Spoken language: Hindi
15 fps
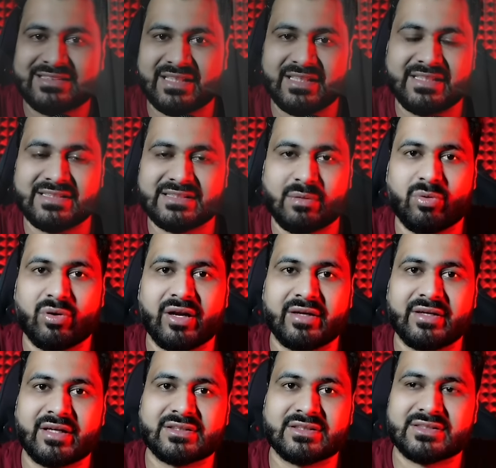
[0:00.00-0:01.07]
इस तरीके से बोला
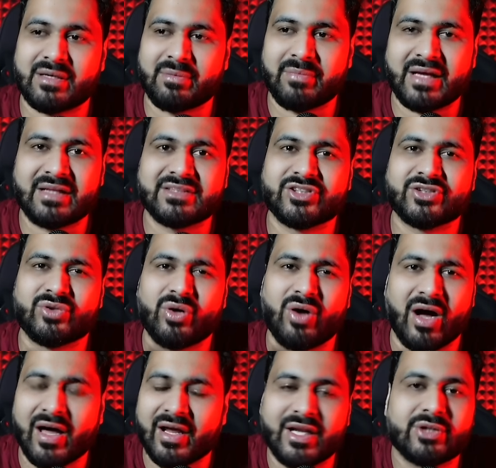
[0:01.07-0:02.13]
कि अक्षय सर मैं जो
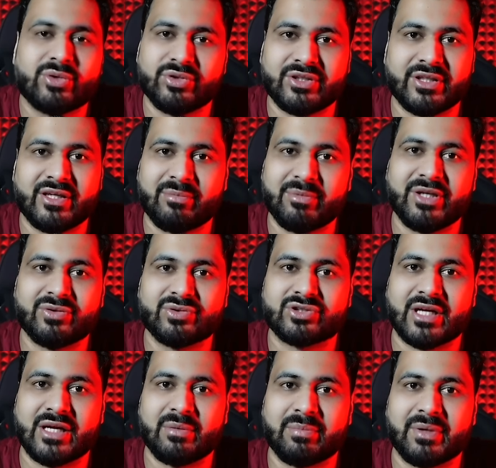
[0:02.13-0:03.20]
हालत हुई थी ना मेरी उस
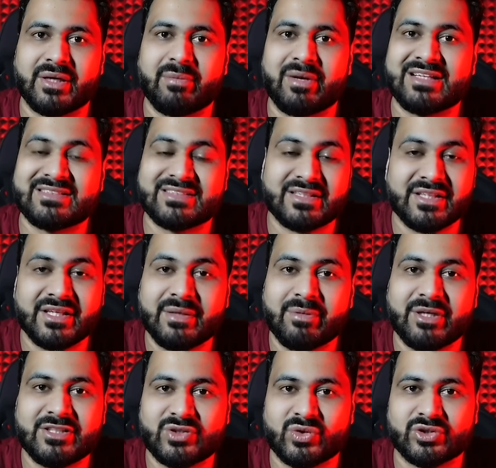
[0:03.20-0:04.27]
टाइम पे कि मैंने ज़िंदगी
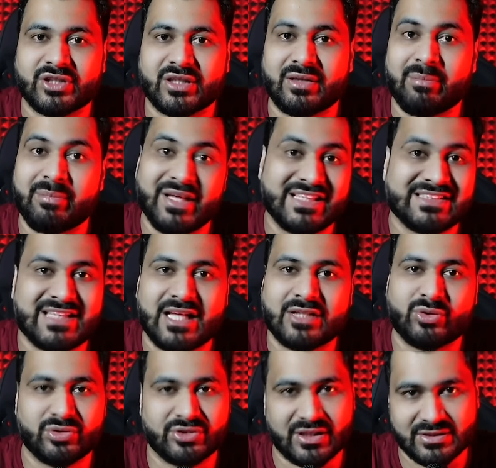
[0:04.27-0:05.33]
में नहीं सोचा था मेरे
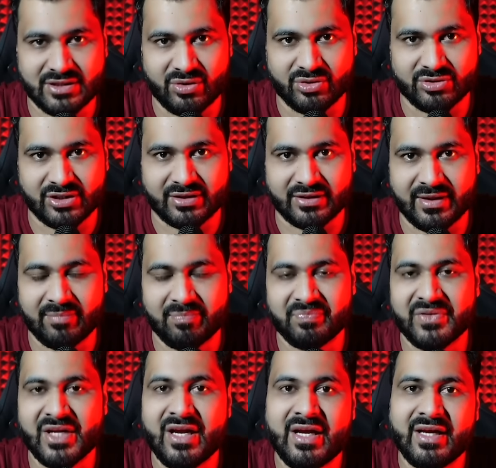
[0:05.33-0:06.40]
साथ कुछ ऐसा हो सकता है
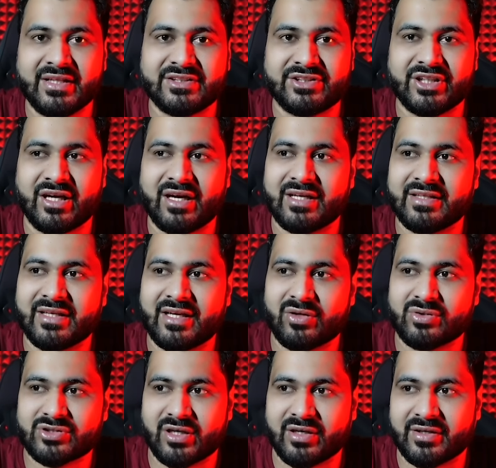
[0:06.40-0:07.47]
ईशिका ने देखा
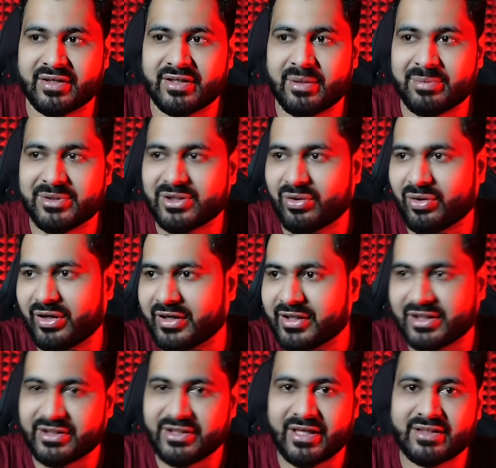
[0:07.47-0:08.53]
उस कर्टन के पीछे कोई
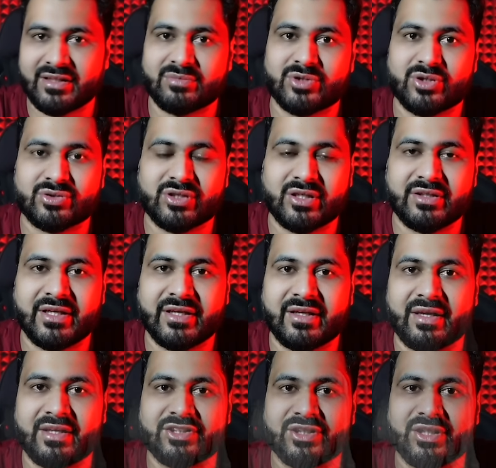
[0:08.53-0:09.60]
लड़की थी एकदम से उसने
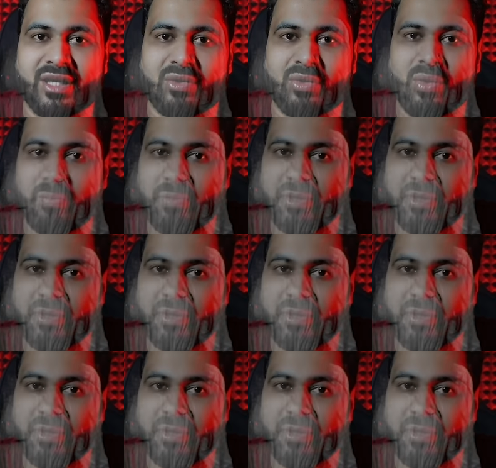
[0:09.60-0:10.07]
देख ईशिका को